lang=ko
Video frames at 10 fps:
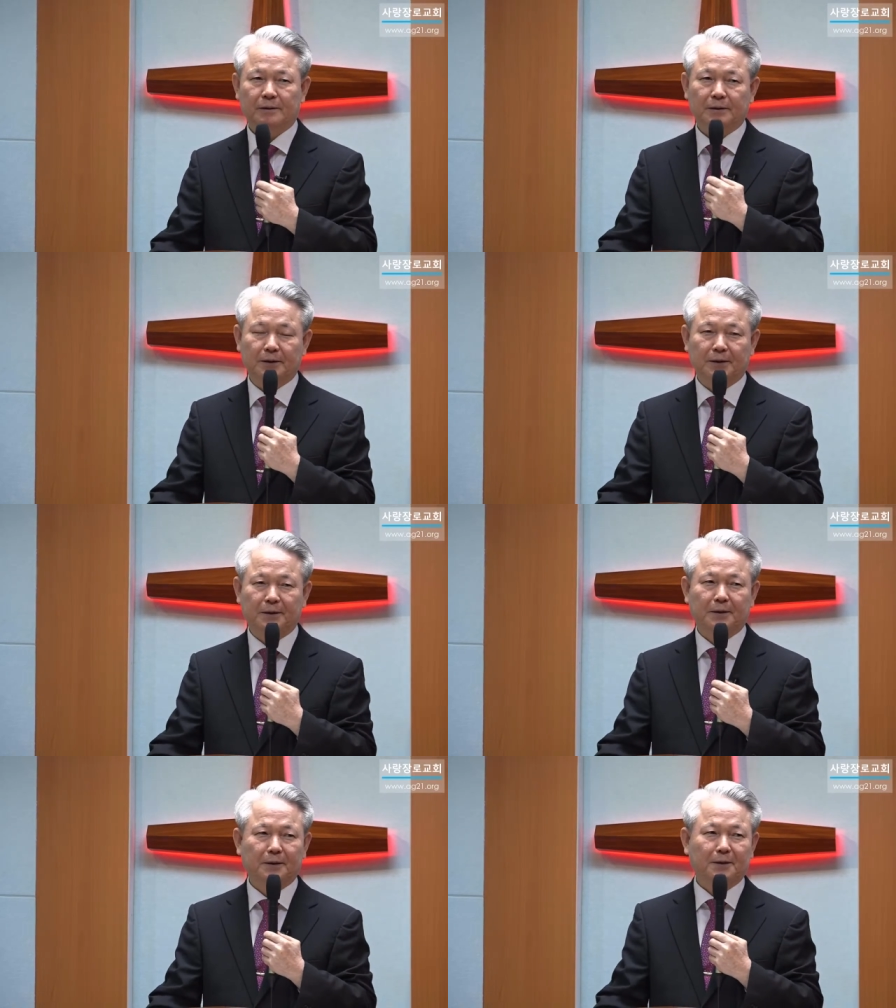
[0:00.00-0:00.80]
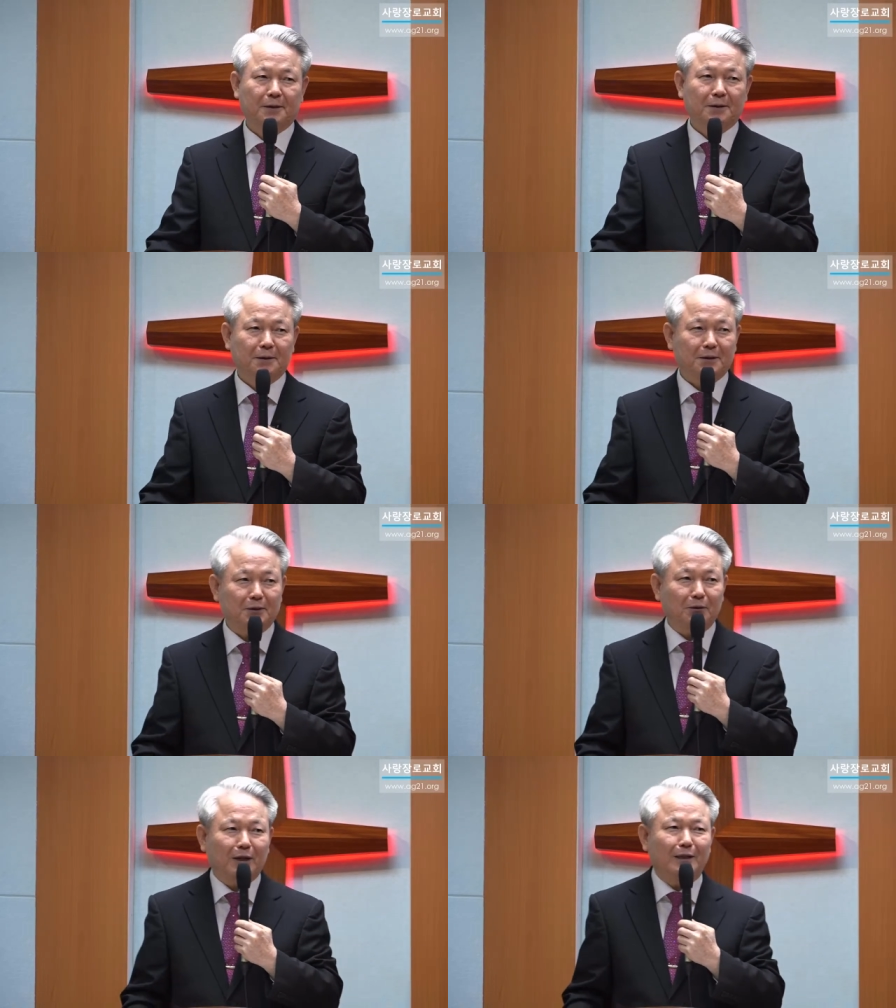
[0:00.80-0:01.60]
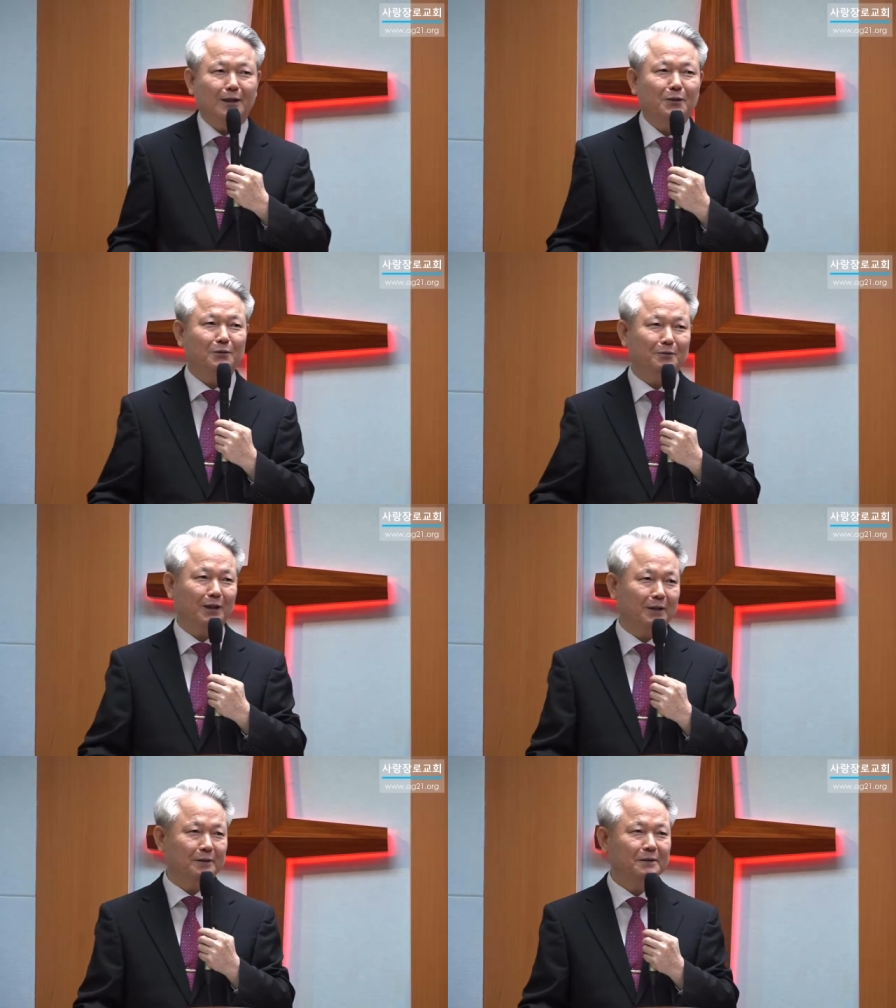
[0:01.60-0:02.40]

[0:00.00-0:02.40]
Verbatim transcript: 예, 그 뒤는 안 읽어도 돼요.